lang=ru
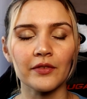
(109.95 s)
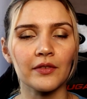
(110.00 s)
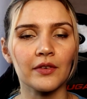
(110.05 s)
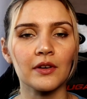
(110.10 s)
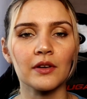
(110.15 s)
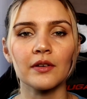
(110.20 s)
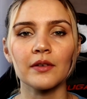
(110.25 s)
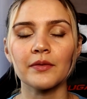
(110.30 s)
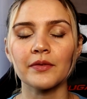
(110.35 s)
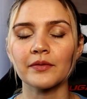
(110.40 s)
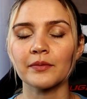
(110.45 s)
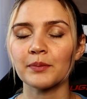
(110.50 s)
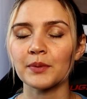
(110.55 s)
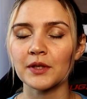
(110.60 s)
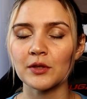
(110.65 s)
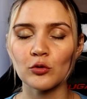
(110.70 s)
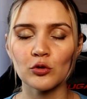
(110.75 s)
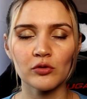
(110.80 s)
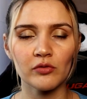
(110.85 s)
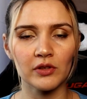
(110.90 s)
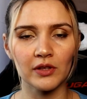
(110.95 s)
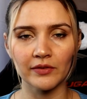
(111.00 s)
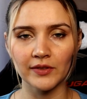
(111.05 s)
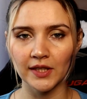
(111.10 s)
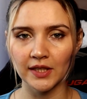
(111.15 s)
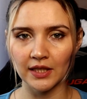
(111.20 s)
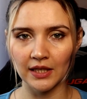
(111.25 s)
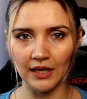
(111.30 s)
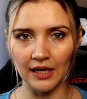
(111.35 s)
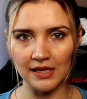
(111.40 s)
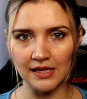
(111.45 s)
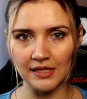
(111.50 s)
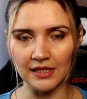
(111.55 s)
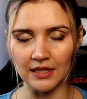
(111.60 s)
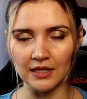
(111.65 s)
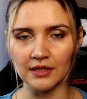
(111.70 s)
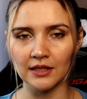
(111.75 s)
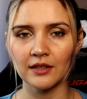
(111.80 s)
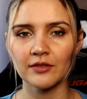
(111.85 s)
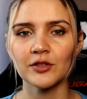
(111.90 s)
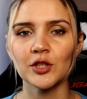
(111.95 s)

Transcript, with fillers: э, присутствует на всяких концертах,